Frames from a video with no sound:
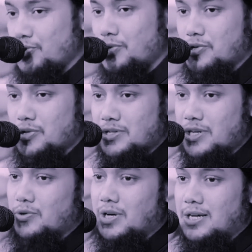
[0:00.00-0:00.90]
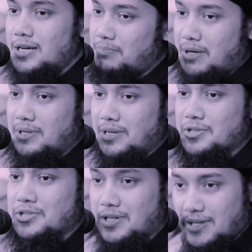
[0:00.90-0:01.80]
শুয়ে শুয়ে সেই গোনা পাবেন
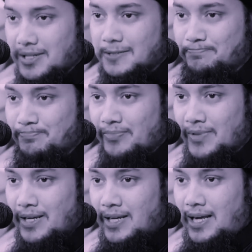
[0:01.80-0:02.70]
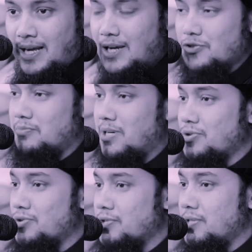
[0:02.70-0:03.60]
ইনশাআল্লাহ একজন
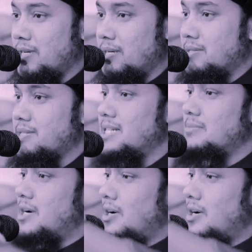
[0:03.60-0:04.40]
মানুষ সিনেমা